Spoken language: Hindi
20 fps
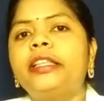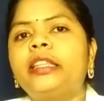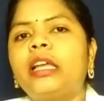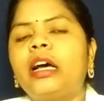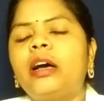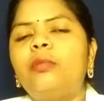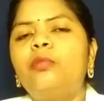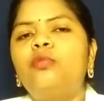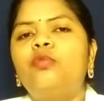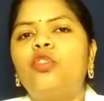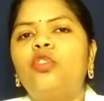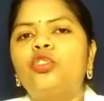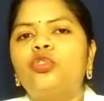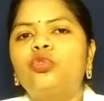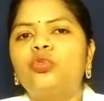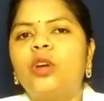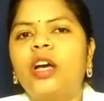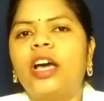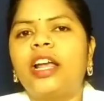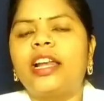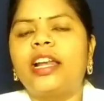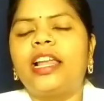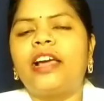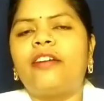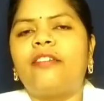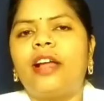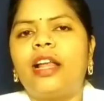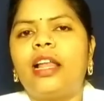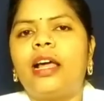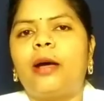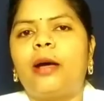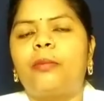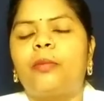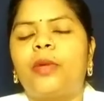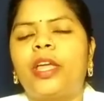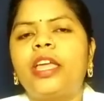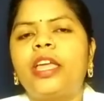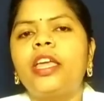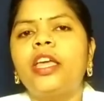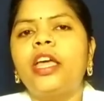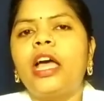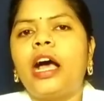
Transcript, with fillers: तब वो शुगर लेवल हमें